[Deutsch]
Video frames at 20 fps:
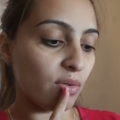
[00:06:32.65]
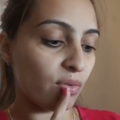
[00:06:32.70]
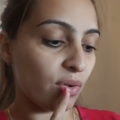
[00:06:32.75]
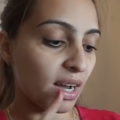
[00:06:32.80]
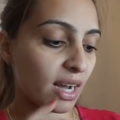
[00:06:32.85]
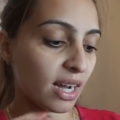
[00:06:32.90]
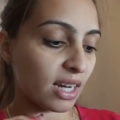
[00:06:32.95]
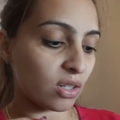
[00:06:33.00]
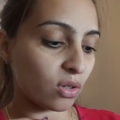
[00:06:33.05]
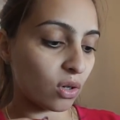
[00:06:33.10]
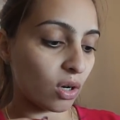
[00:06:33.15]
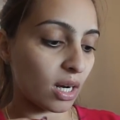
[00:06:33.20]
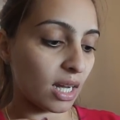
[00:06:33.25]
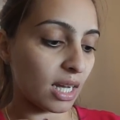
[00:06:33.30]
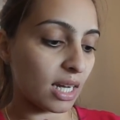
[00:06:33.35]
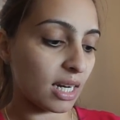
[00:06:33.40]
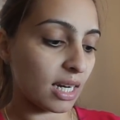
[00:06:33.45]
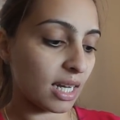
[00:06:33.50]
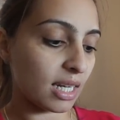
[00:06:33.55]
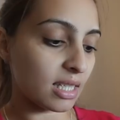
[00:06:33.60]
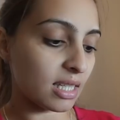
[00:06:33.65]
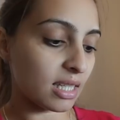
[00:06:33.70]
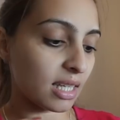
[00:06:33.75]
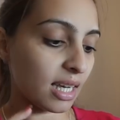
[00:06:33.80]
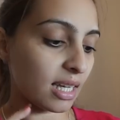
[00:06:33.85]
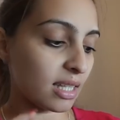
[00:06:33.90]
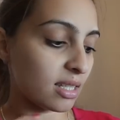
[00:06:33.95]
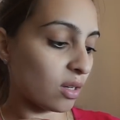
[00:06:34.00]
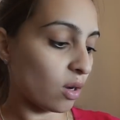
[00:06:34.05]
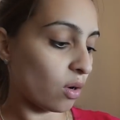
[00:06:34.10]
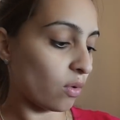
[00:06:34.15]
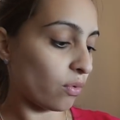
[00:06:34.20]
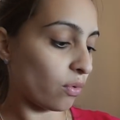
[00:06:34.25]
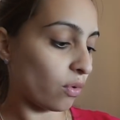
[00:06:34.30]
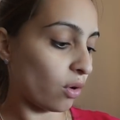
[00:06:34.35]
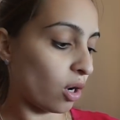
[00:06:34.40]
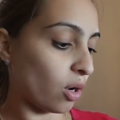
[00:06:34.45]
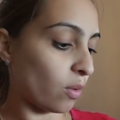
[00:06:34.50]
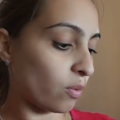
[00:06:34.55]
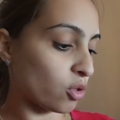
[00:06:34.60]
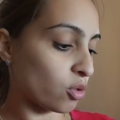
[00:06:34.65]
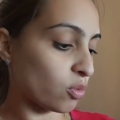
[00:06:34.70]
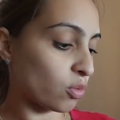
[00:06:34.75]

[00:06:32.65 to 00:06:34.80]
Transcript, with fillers: Fahrradroller, Inline-Skates aufräumen,